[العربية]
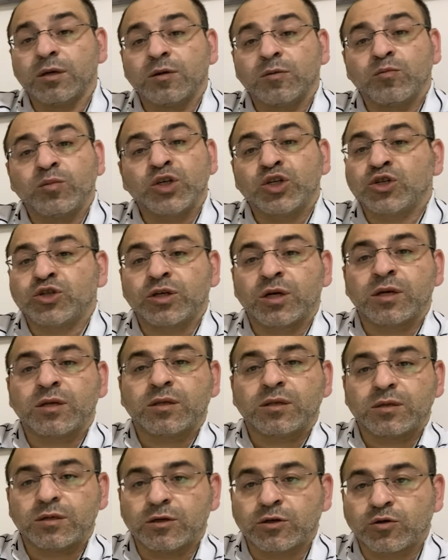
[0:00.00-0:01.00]
مش
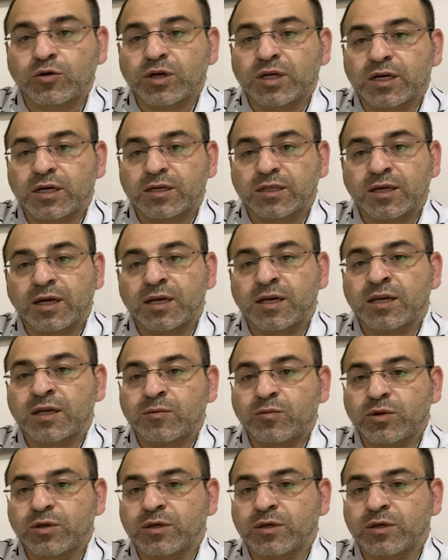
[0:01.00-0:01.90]
شرط انه غيرك يتغلب